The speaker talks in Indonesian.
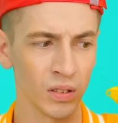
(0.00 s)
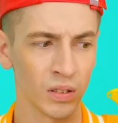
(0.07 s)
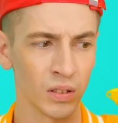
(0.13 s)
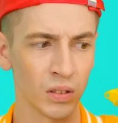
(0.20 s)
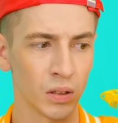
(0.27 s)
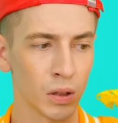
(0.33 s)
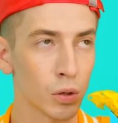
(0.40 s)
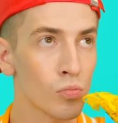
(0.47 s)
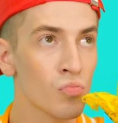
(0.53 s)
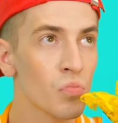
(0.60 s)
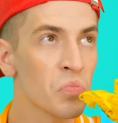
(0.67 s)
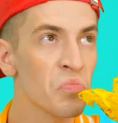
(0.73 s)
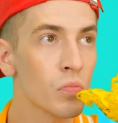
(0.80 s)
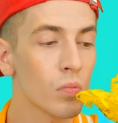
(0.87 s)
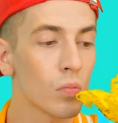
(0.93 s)
Apa kamu sudah
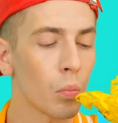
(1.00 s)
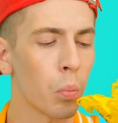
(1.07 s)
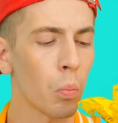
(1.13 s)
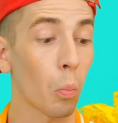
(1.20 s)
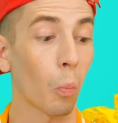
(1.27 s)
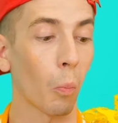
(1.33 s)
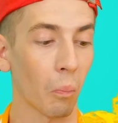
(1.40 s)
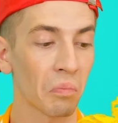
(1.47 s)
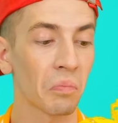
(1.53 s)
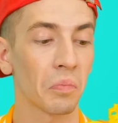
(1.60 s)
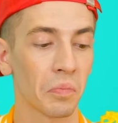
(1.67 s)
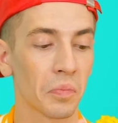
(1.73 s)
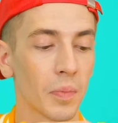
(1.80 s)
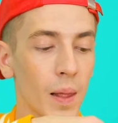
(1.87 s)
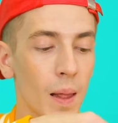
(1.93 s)
menyiapkan sesuatu lagi?
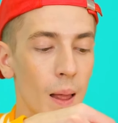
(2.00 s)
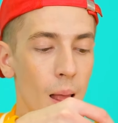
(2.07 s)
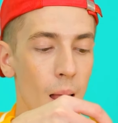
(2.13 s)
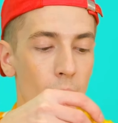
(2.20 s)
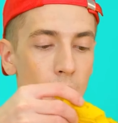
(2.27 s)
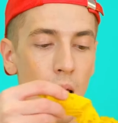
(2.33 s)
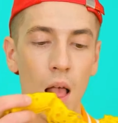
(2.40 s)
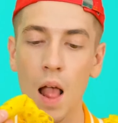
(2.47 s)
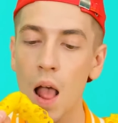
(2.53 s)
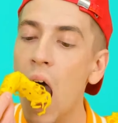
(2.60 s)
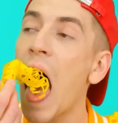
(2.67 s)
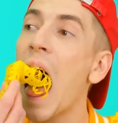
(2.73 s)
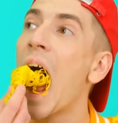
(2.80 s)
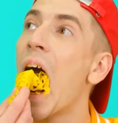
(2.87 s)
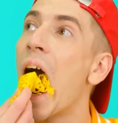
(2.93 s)
Baiklah, aku akan
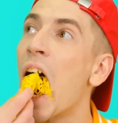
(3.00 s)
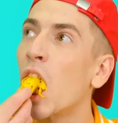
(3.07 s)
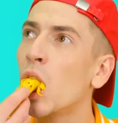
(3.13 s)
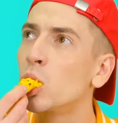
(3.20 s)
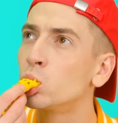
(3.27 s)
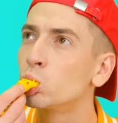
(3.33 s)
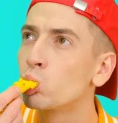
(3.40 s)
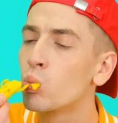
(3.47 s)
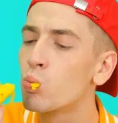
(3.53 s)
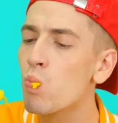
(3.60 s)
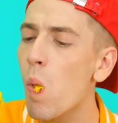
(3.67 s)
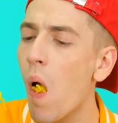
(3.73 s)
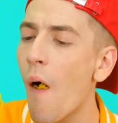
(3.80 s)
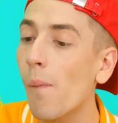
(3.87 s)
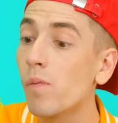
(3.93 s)
mencobanya. Baunya boleh
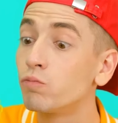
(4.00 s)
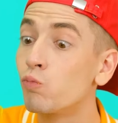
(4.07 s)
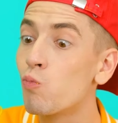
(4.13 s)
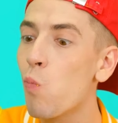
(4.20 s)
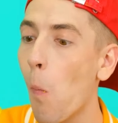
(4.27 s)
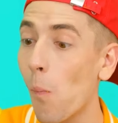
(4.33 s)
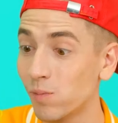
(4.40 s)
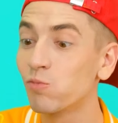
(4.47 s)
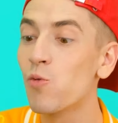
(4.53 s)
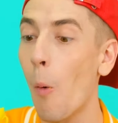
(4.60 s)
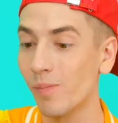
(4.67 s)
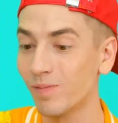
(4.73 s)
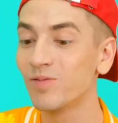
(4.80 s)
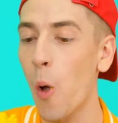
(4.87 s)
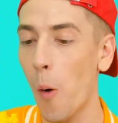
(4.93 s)
juga. Oh,
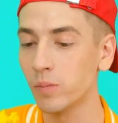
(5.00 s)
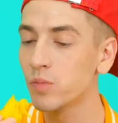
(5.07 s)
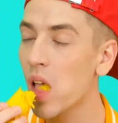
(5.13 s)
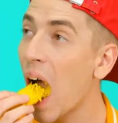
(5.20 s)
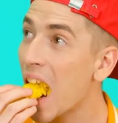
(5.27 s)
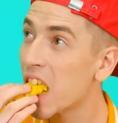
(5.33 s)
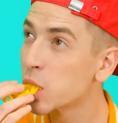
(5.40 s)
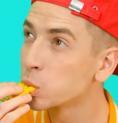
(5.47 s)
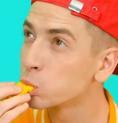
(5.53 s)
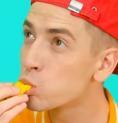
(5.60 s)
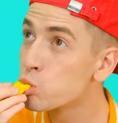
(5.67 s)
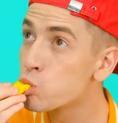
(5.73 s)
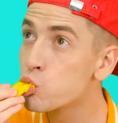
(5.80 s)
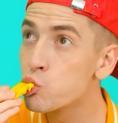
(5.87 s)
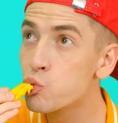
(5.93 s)
ini ternyata enak.
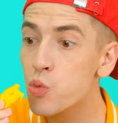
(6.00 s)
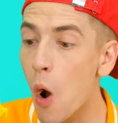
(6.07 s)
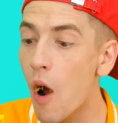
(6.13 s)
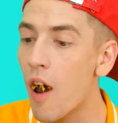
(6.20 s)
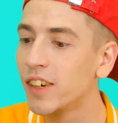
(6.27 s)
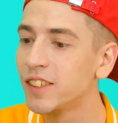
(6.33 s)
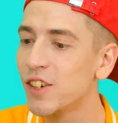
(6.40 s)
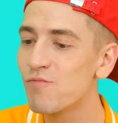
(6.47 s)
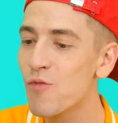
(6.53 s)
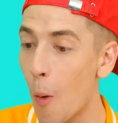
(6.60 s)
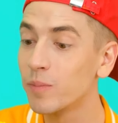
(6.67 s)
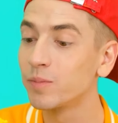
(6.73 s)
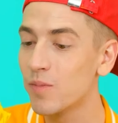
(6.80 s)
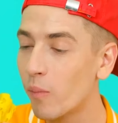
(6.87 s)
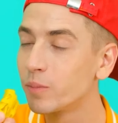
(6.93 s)
Apa kamu
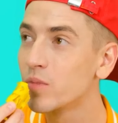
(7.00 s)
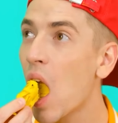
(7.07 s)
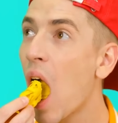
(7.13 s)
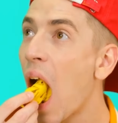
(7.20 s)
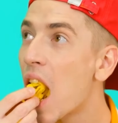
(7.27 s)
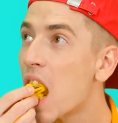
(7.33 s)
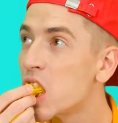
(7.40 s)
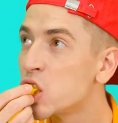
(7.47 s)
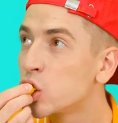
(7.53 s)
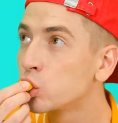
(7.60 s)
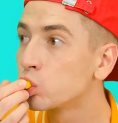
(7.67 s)
mau mencobanya?